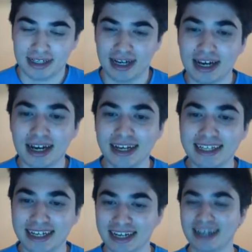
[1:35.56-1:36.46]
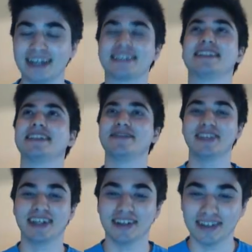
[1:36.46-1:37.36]
Ai, caraças,
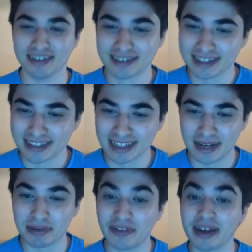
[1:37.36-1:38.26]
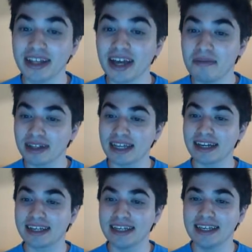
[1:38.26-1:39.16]
meu. Eu pensava que ele ia rematar
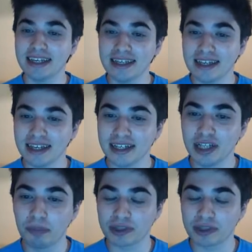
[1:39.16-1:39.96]
aqui e ele